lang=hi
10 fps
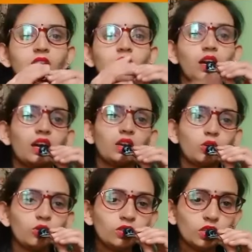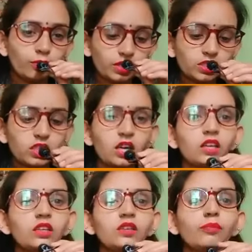हेलो नमस्कार
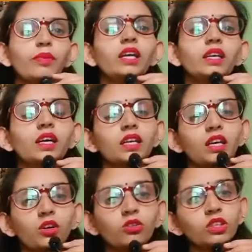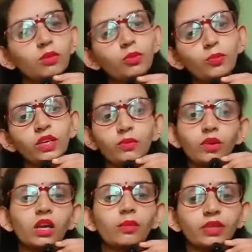मैं रेखा ठाकुर देवभूमि हिम कला
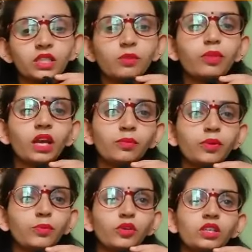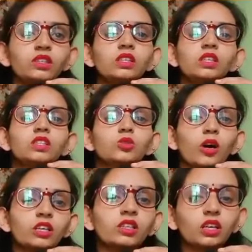मंच के ब्रांड प्रमोटर स्वागत
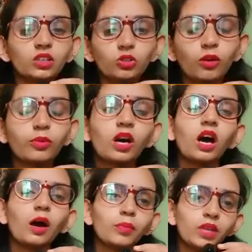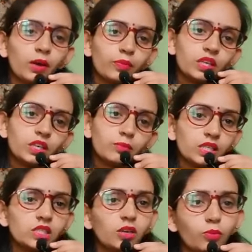करती हूँ आपका आपने अपने ही मंच
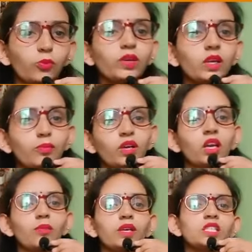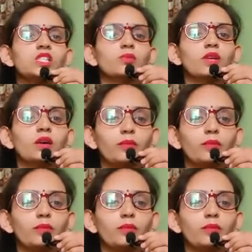देवभूमि हिमकला मंच शिमला में